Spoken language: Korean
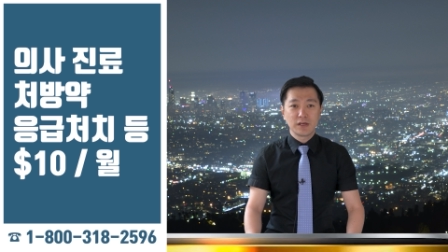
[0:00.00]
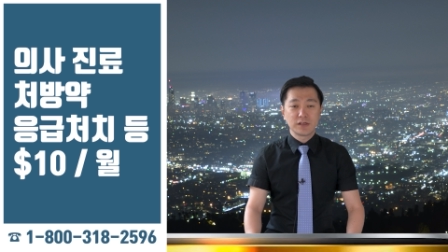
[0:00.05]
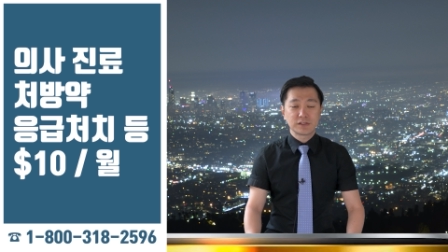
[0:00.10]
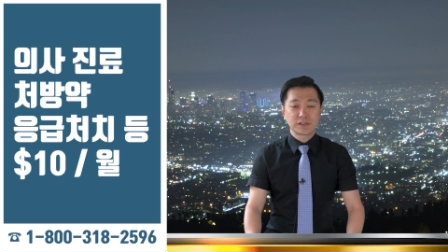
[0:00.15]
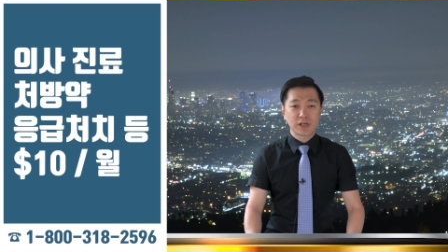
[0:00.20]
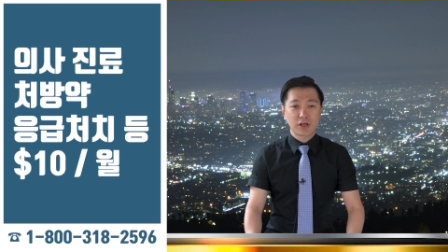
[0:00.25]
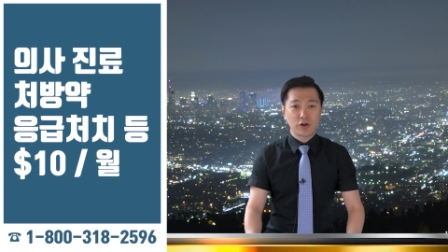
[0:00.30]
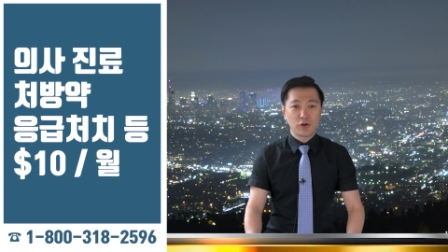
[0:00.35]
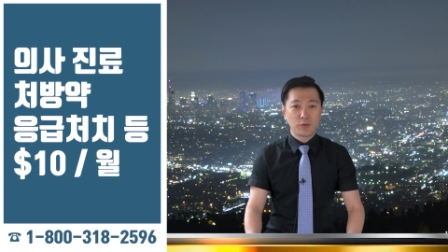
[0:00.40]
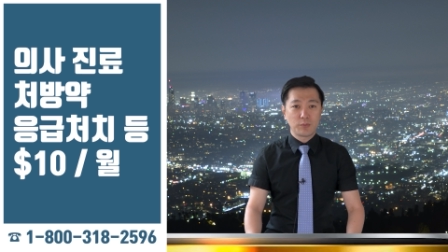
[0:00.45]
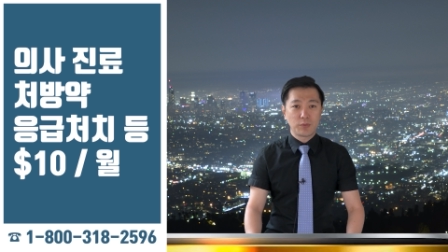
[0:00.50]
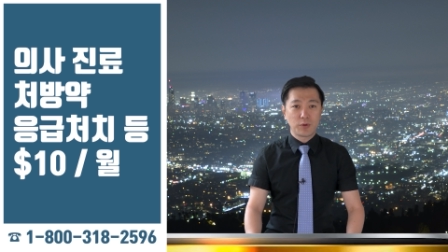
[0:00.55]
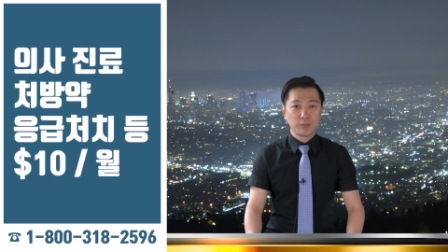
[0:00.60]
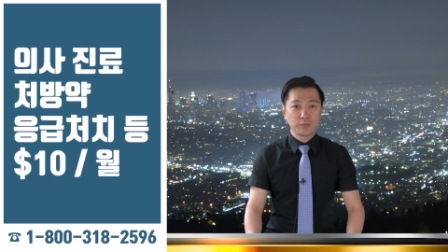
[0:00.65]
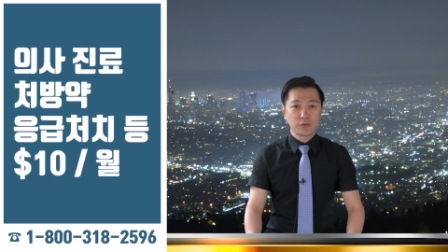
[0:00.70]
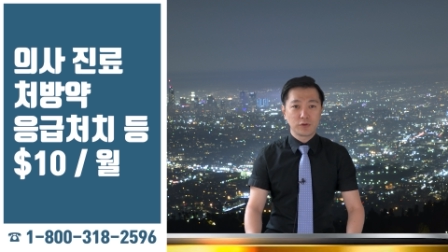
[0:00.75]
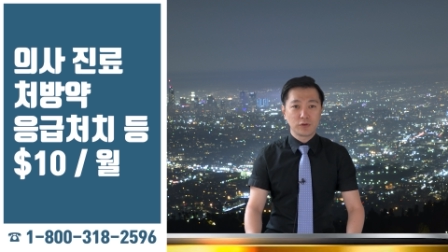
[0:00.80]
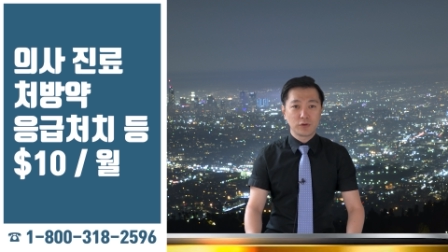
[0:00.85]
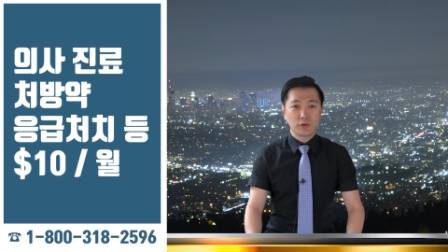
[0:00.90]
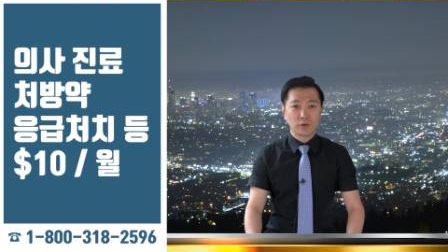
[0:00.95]
새로운
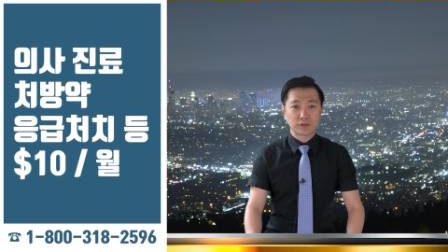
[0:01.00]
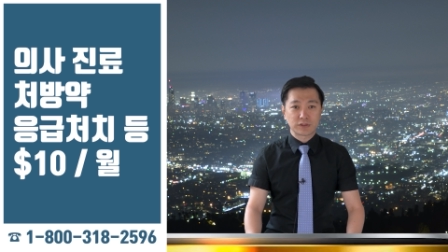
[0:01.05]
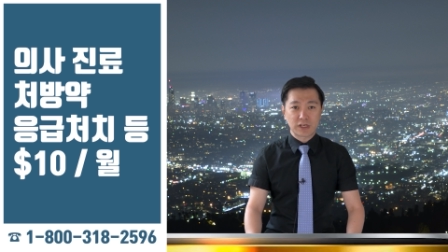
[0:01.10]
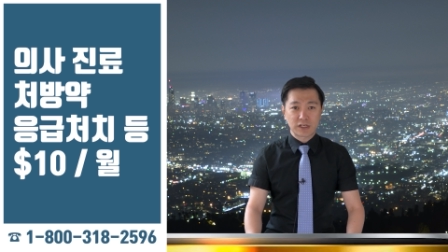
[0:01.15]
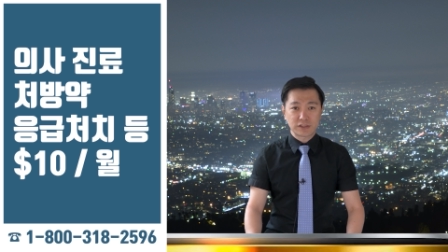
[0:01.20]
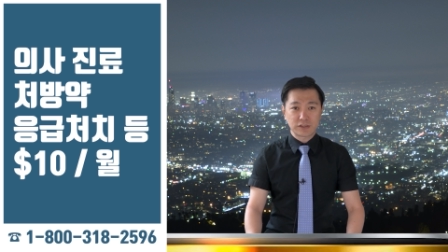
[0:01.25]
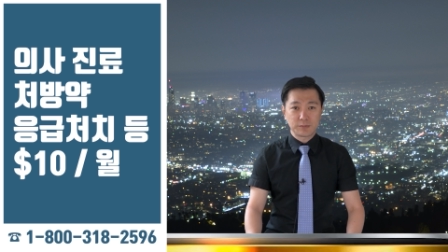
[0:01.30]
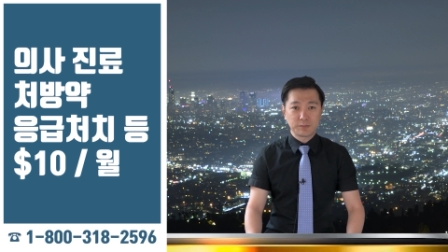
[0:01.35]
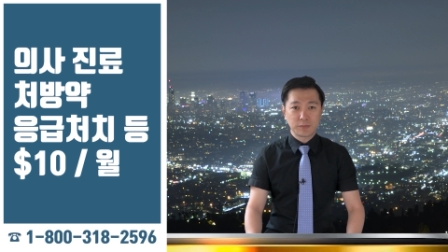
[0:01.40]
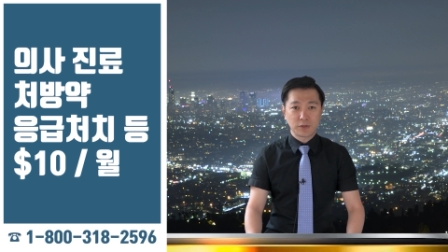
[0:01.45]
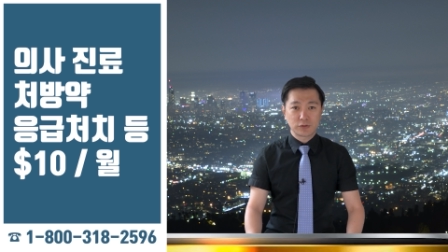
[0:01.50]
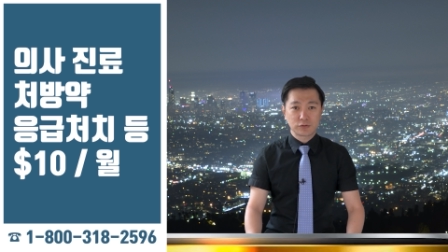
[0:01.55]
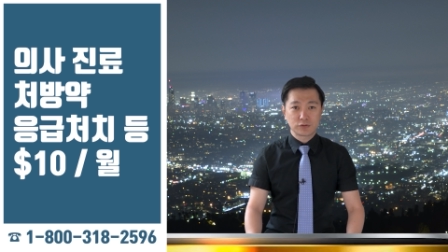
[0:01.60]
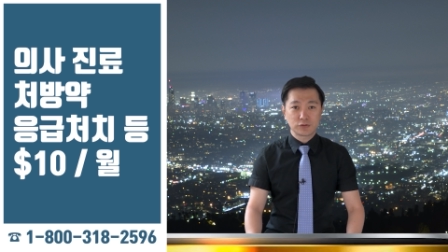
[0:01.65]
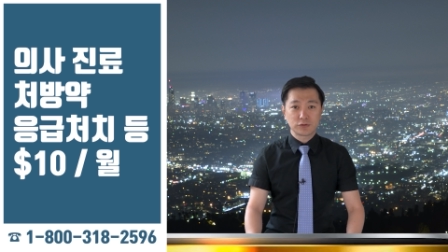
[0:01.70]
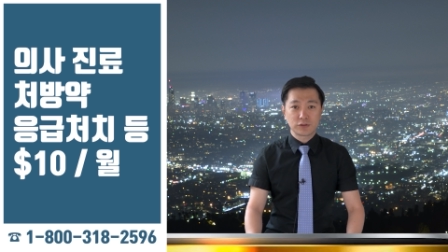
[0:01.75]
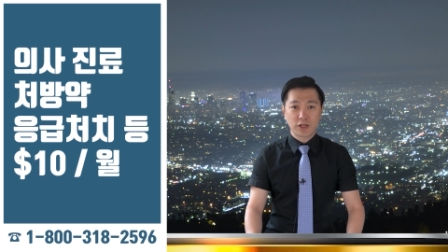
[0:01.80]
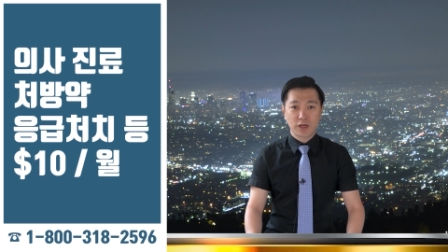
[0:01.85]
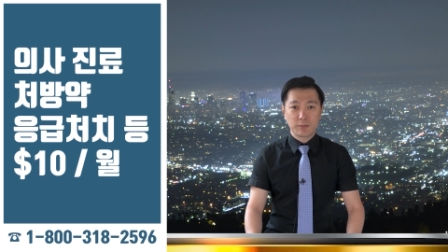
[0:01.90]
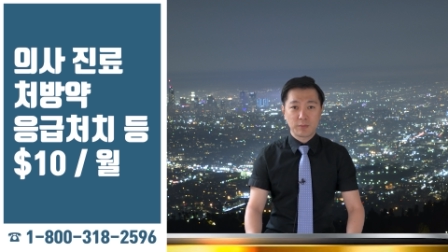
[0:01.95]
법률로 5명
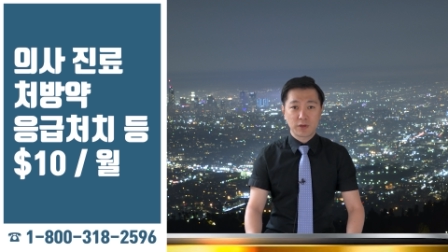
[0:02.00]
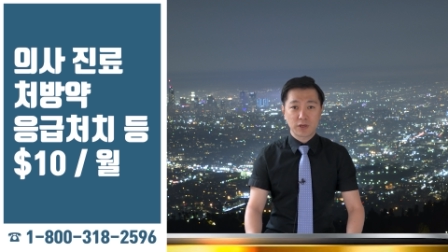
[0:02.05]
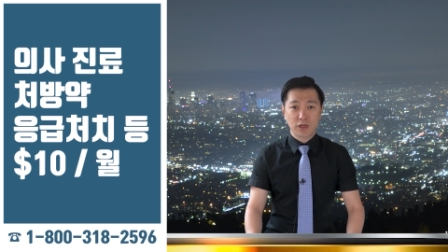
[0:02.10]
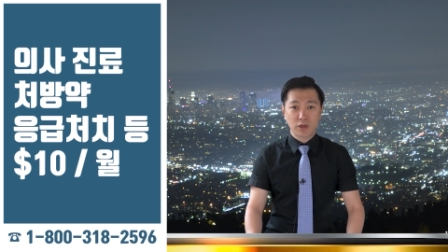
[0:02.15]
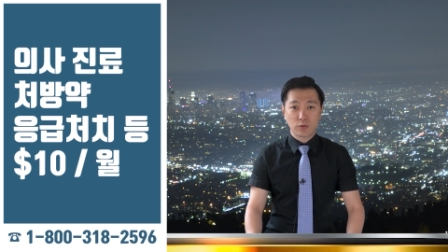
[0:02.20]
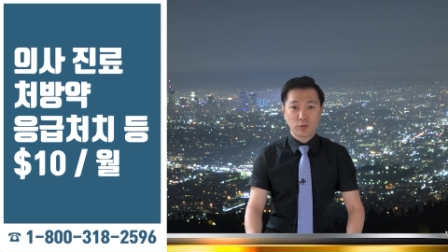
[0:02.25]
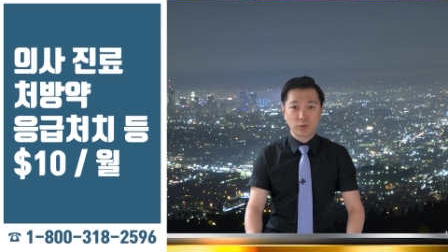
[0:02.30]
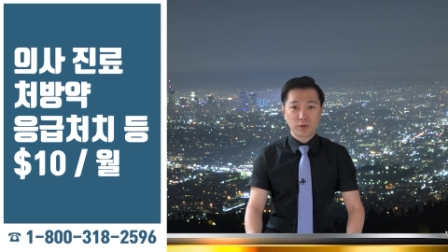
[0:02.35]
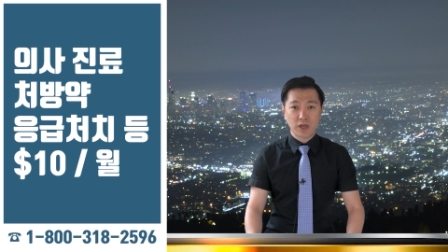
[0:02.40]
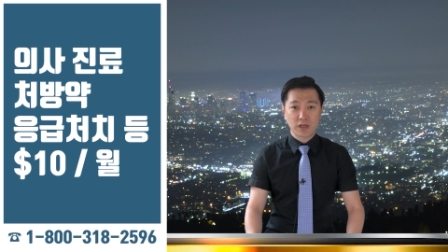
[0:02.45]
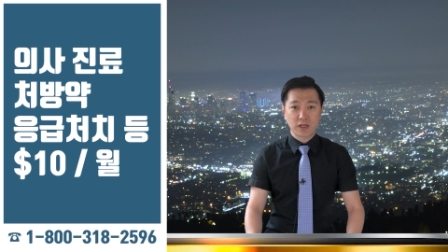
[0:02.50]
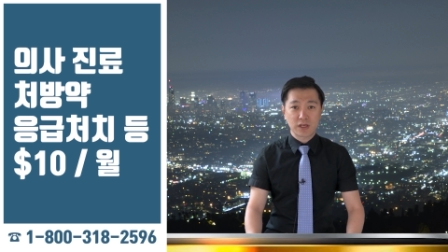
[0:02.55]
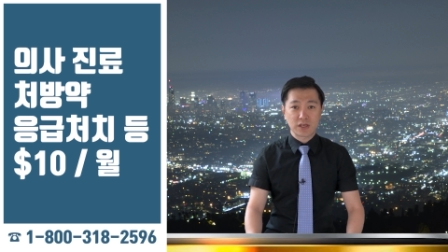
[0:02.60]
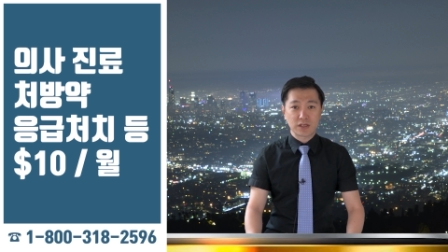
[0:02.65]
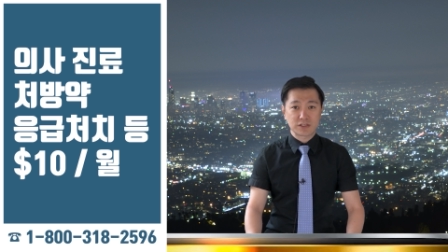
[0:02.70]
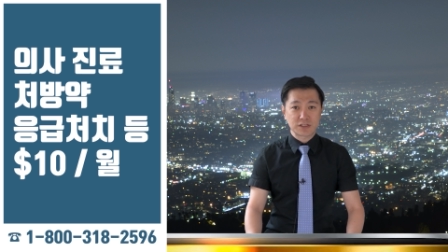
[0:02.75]
중 4명의 고객이